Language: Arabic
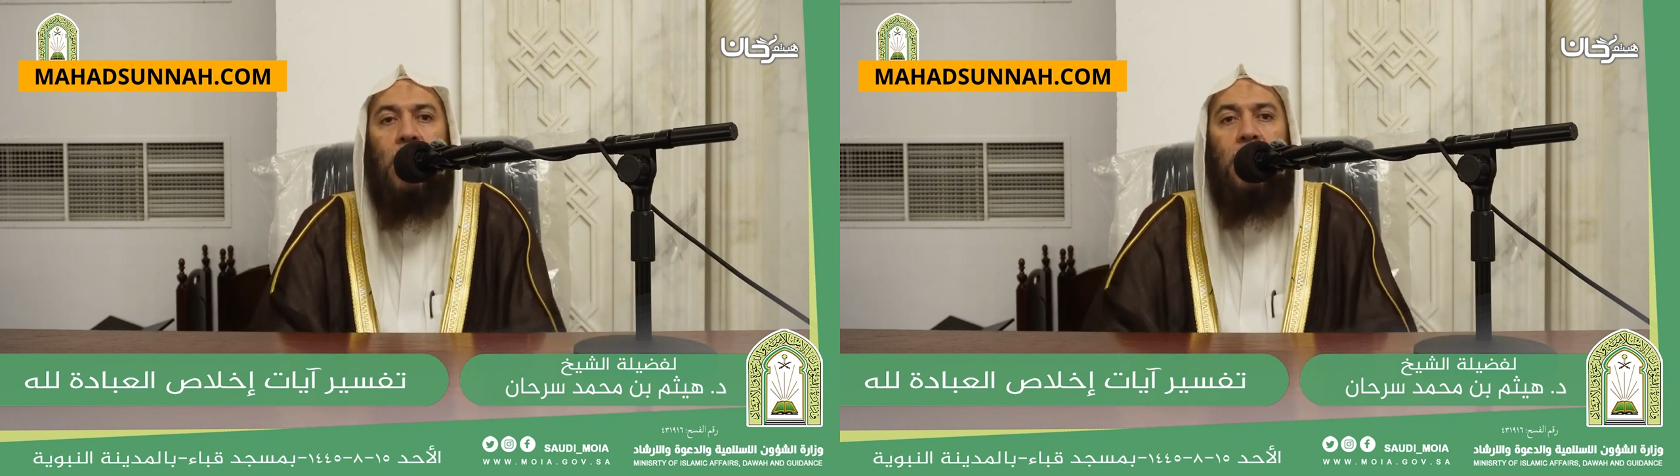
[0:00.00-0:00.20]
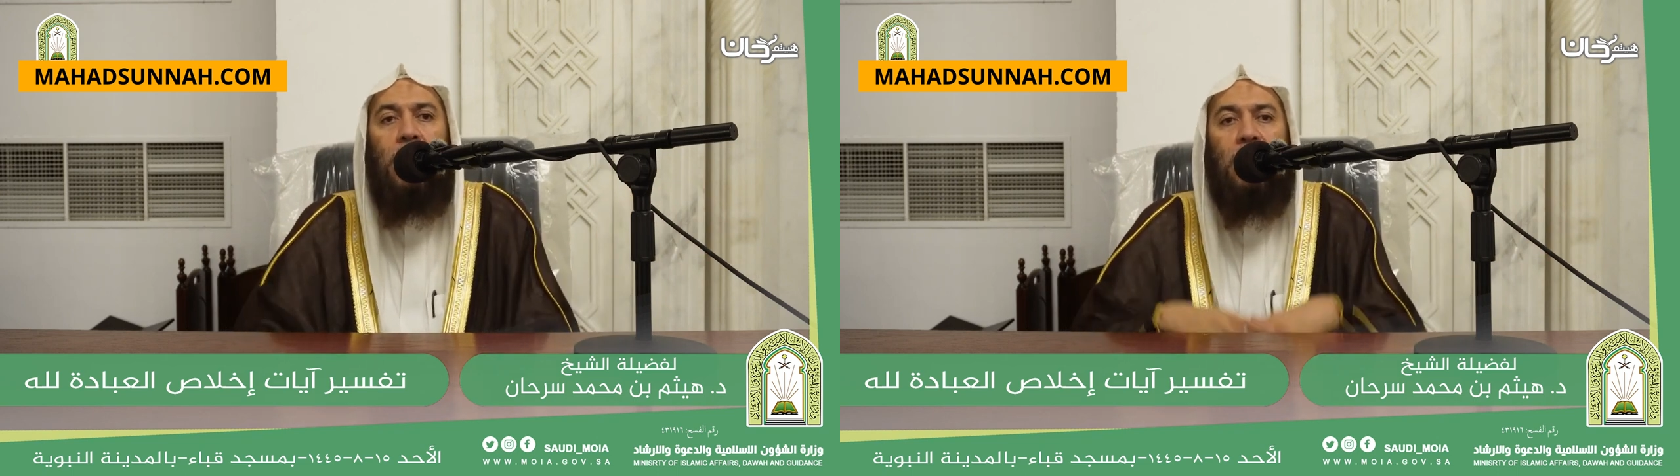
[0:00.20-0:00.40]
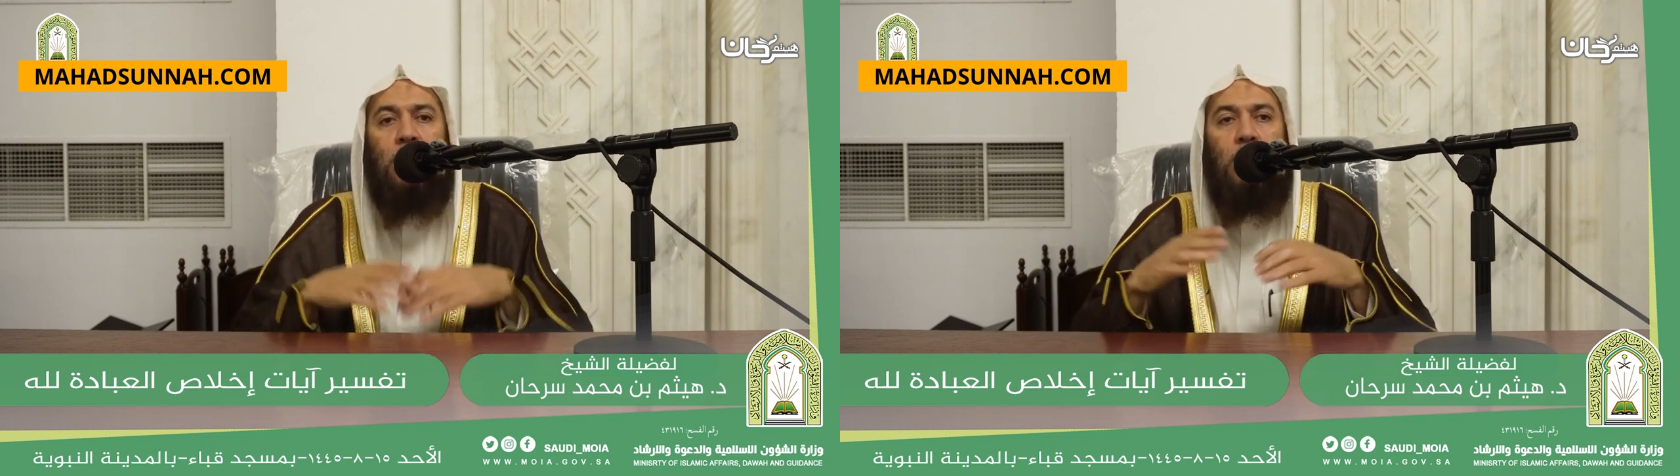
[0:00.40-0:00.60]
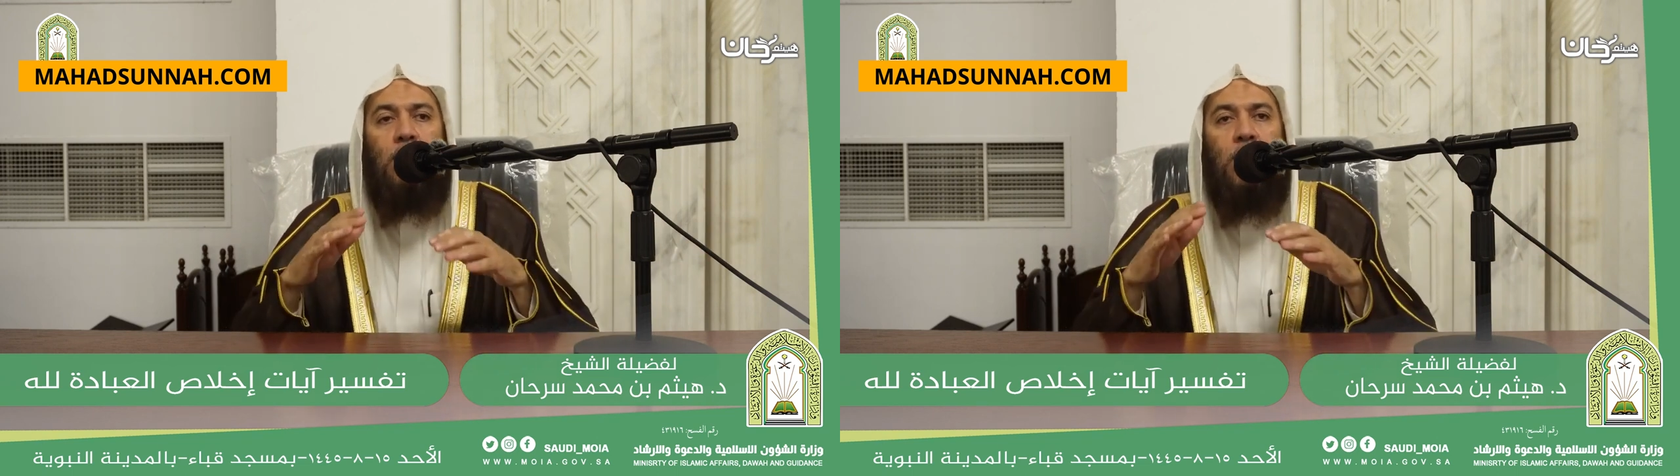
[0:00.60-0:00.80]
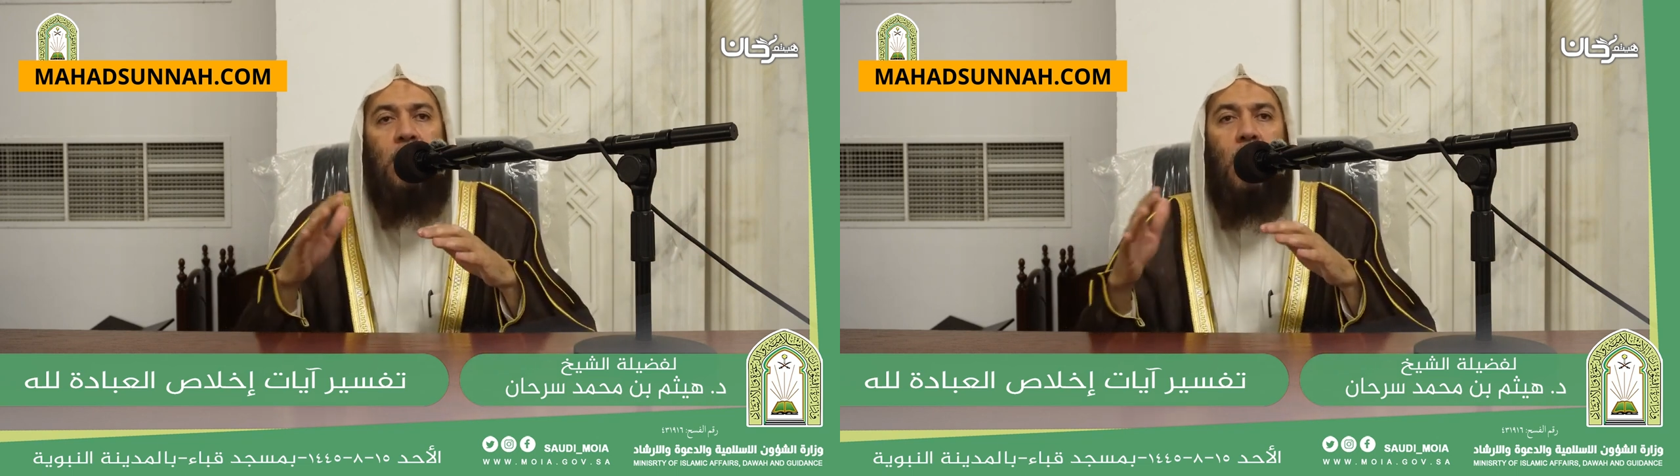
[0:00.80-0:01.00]
أن نجمع
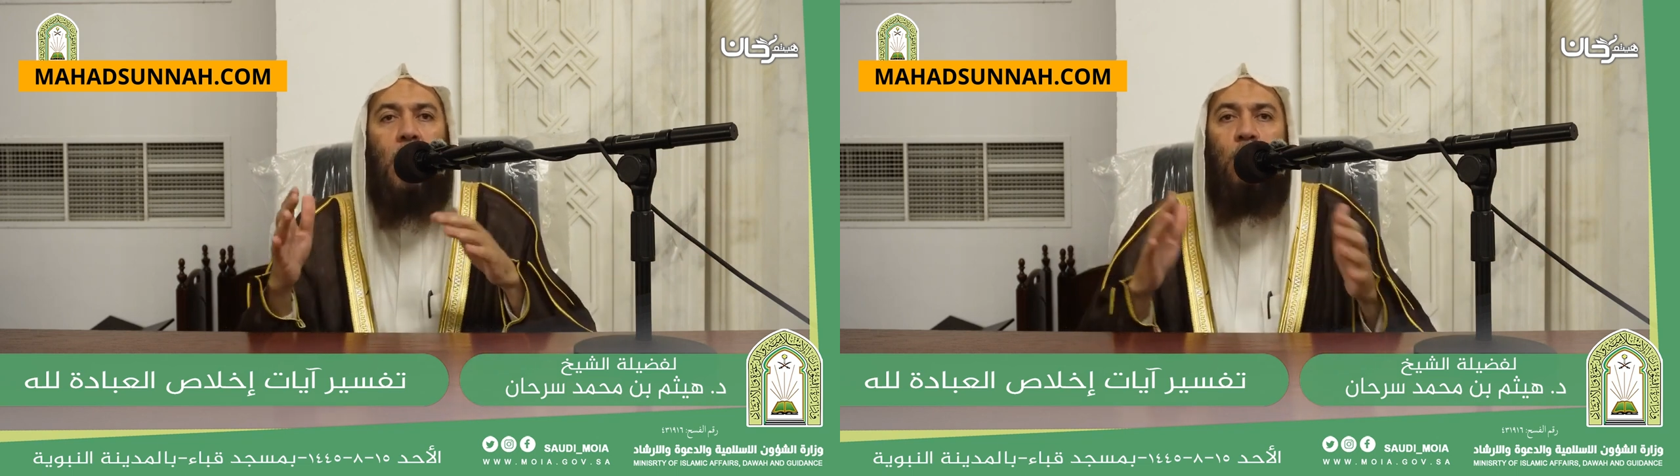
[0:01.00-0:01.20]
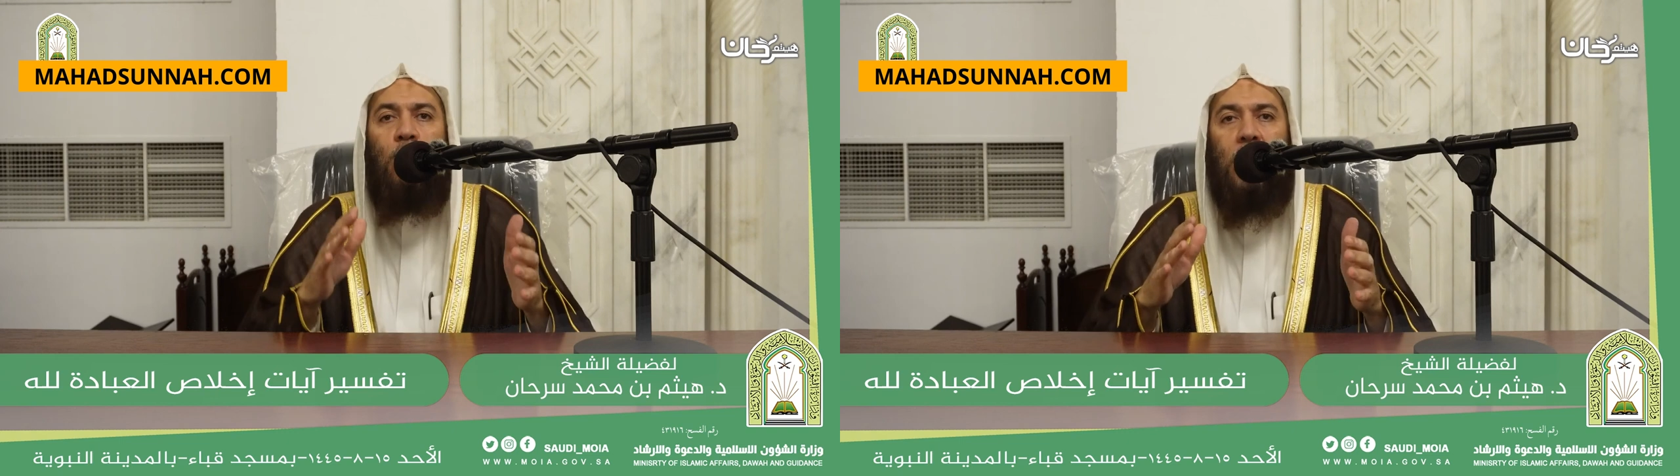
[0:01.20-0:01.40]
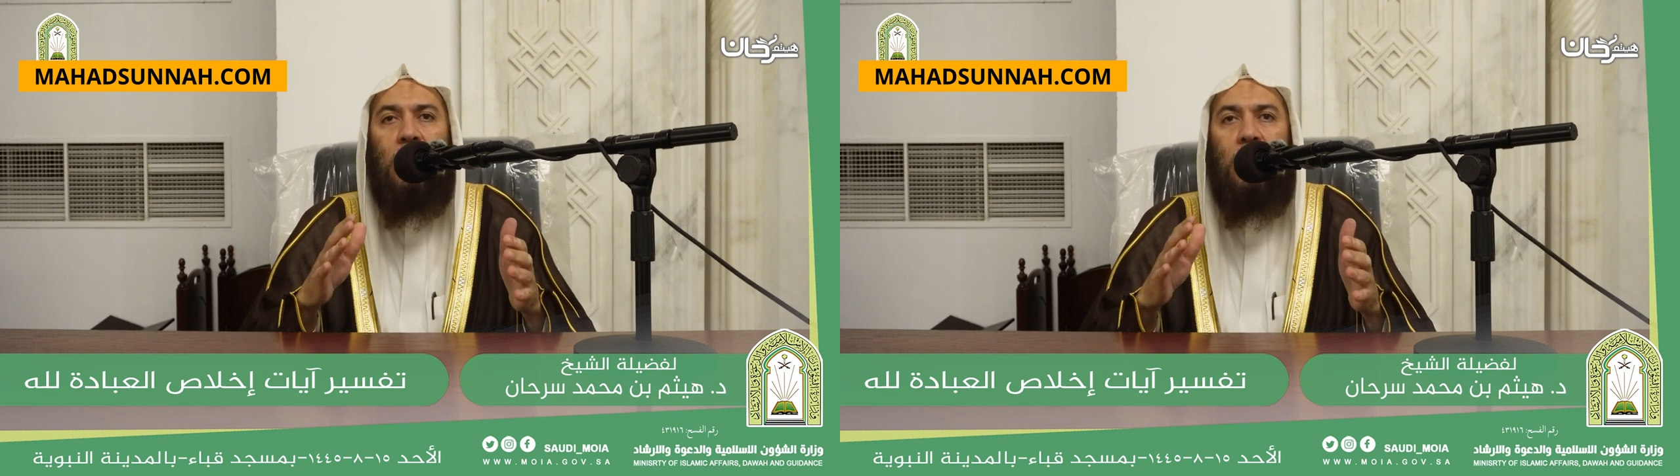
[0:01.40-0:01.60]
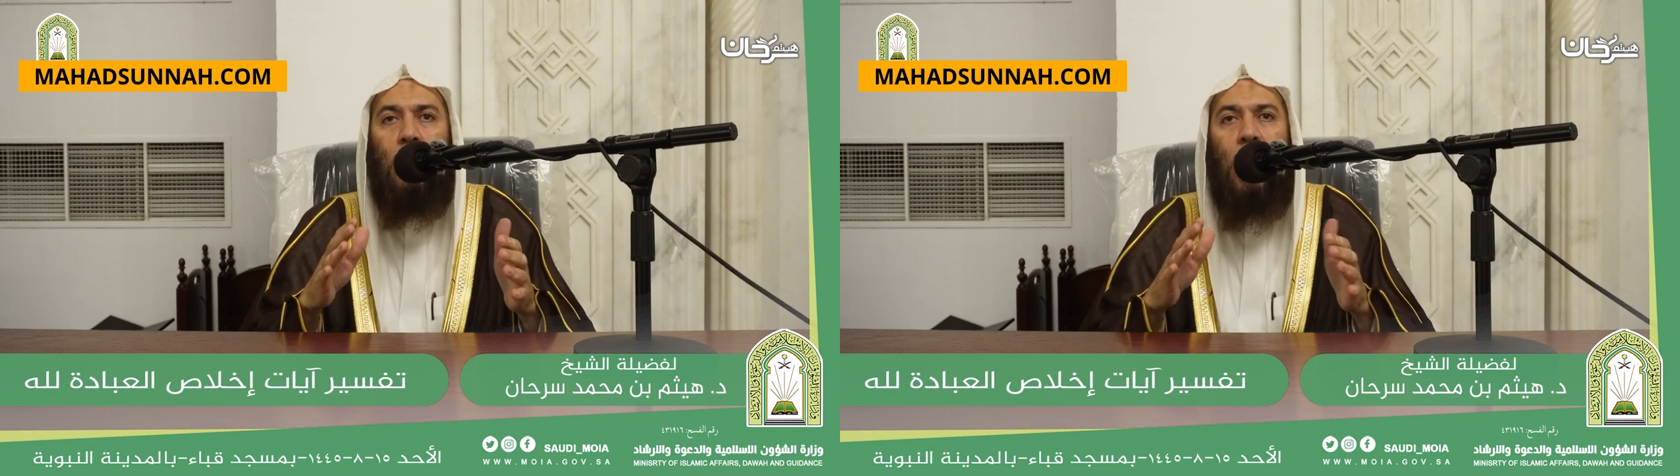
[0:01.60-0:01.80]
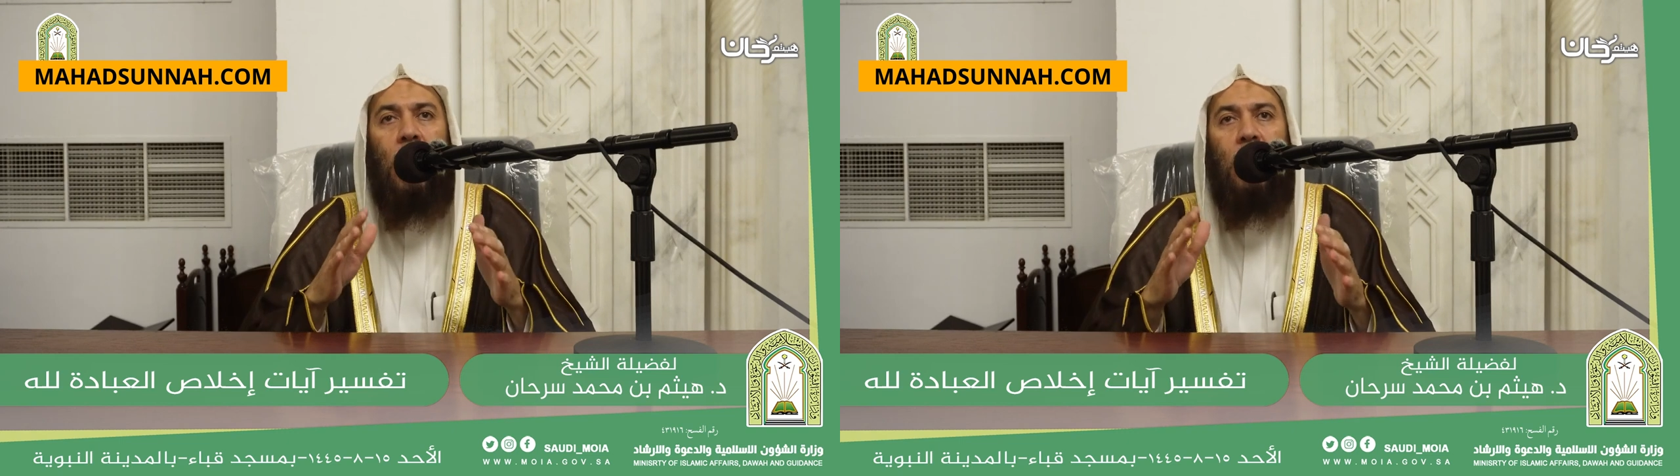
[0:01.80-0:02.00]
بين الخوف
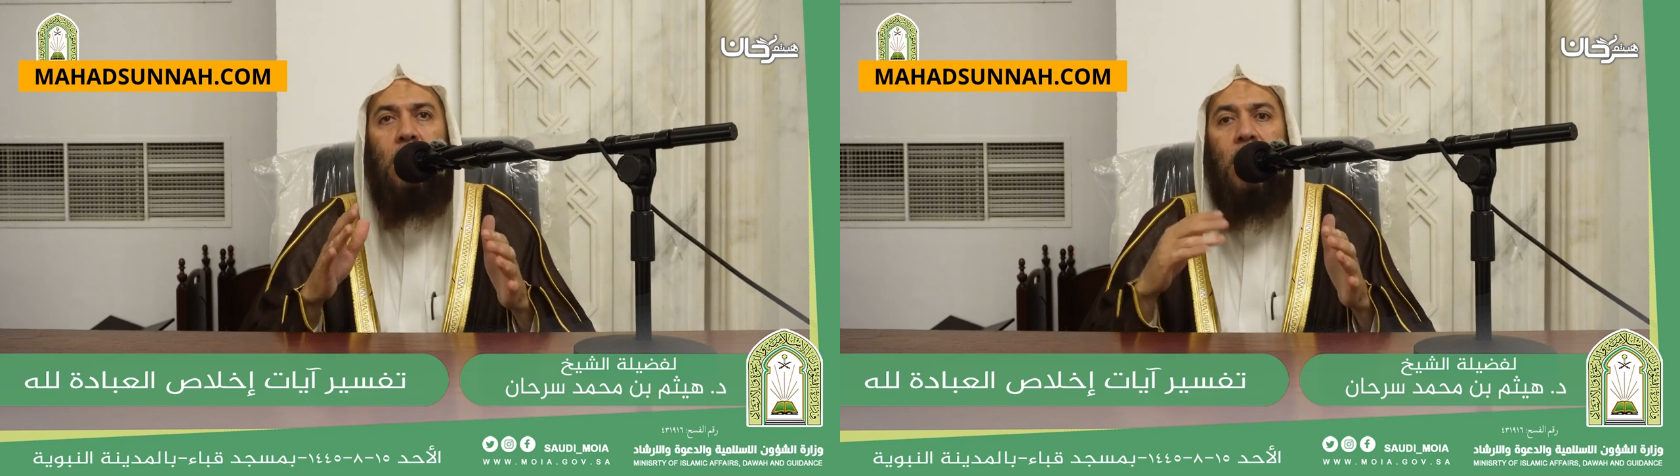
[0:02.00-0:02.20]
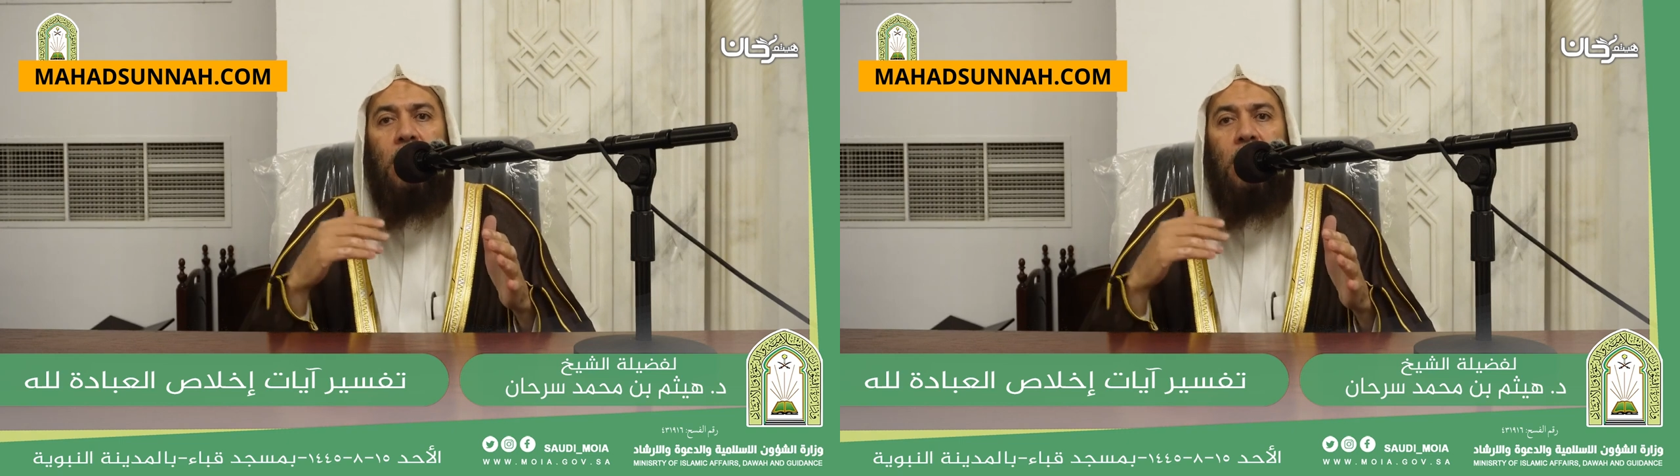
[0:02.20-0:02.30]
والرجاء وقال إذا